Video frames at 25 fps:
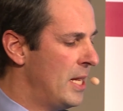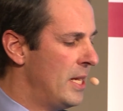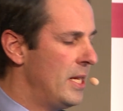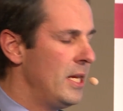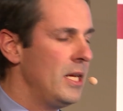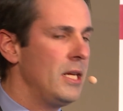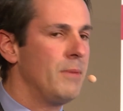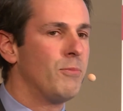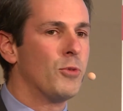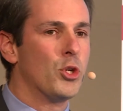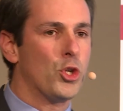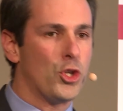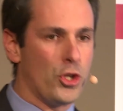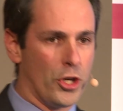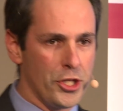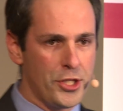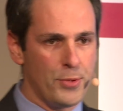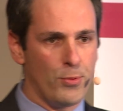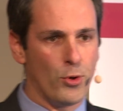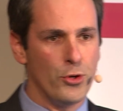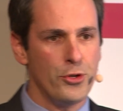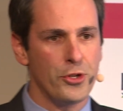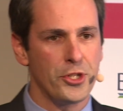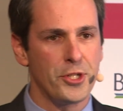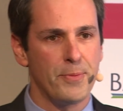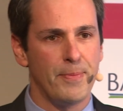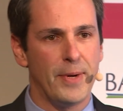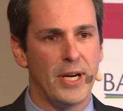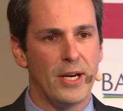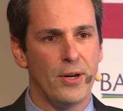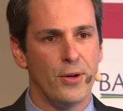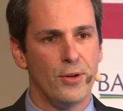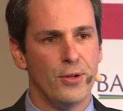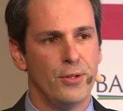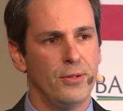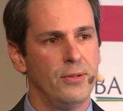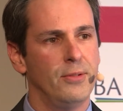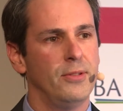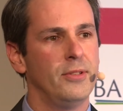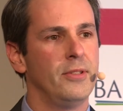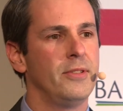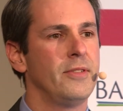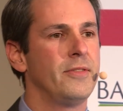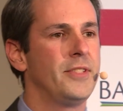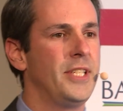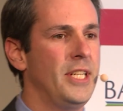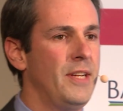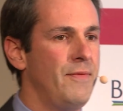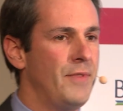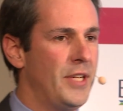Im Geschosswohnungsbau
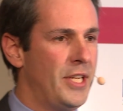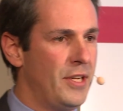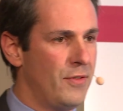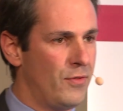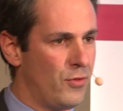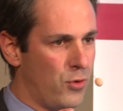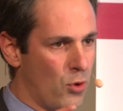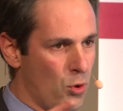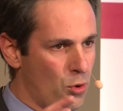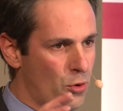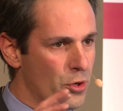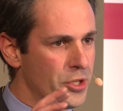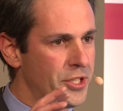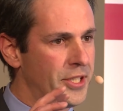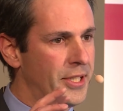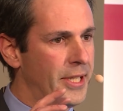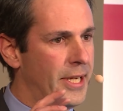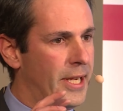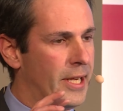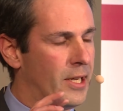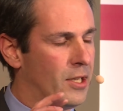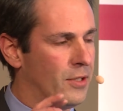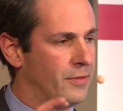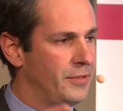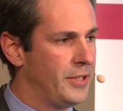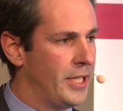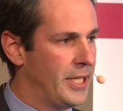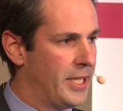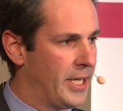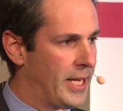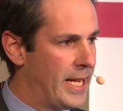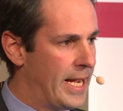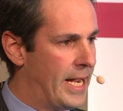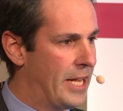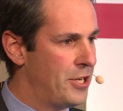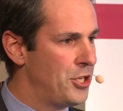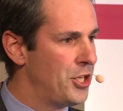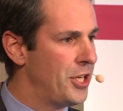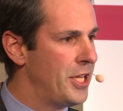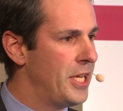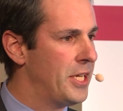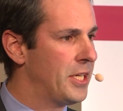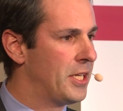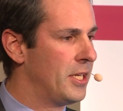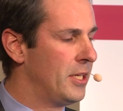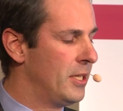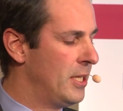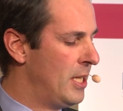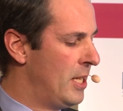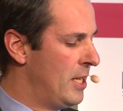sehen wir den Fokus eher auf den
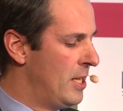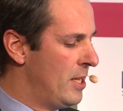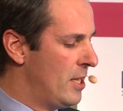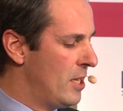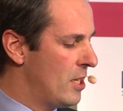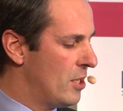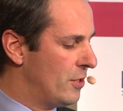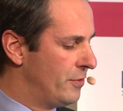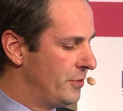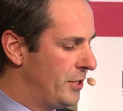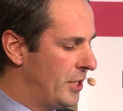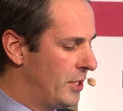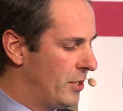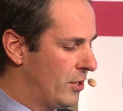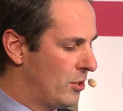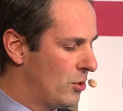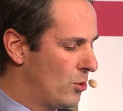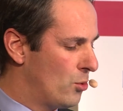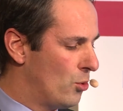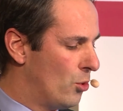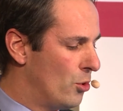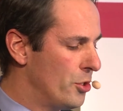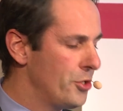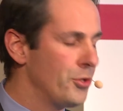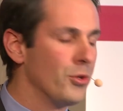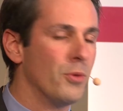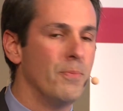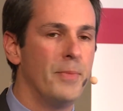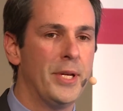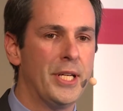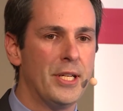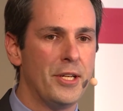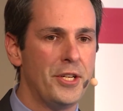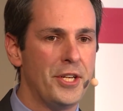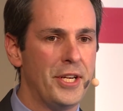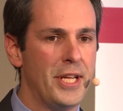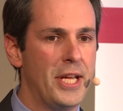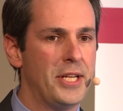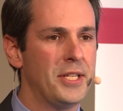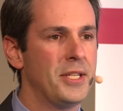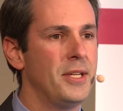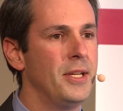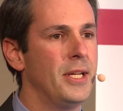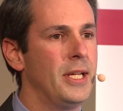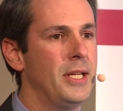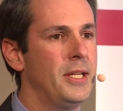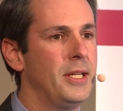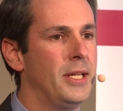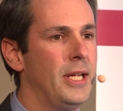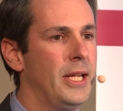Kernstädten, auf den Groß- und Mittelstädten,
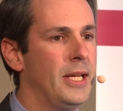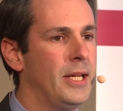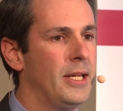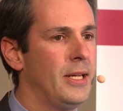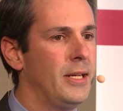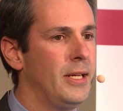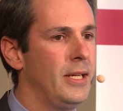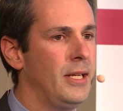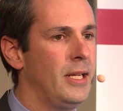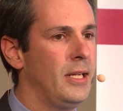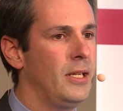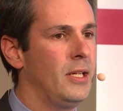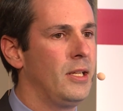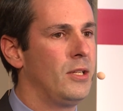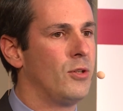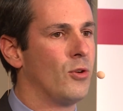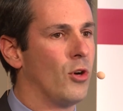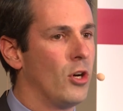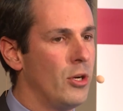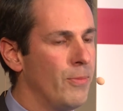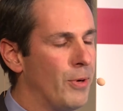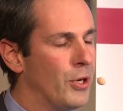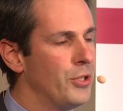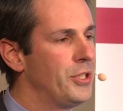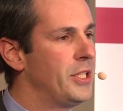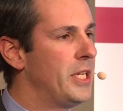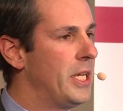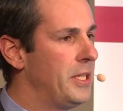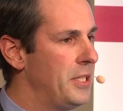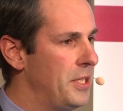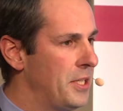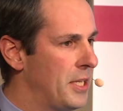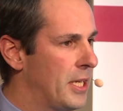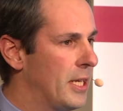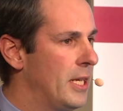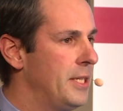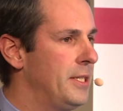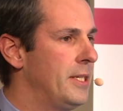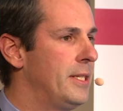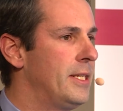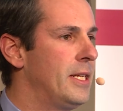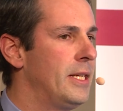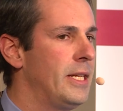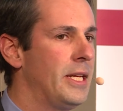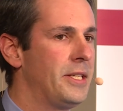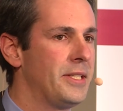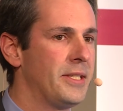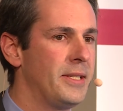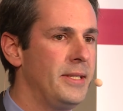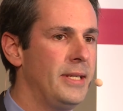in denen die Neubautätigkeit in den
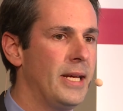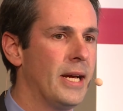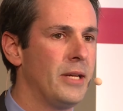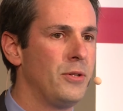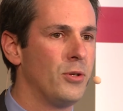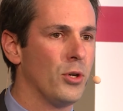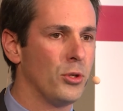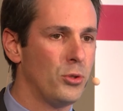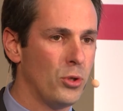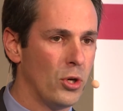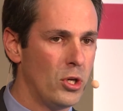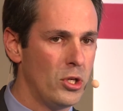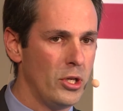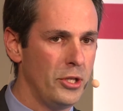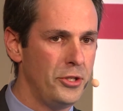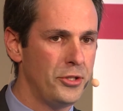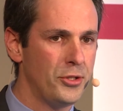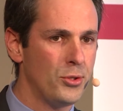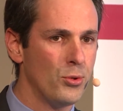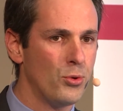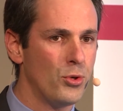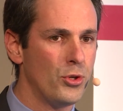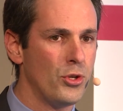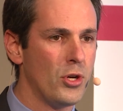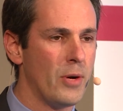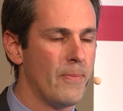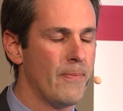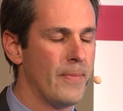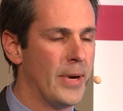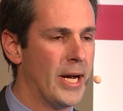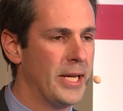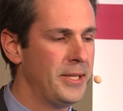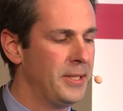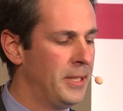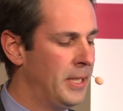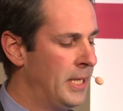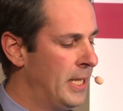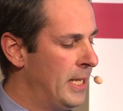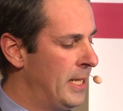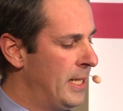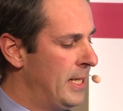letzten Jahren doch deutlich zugenommen hat.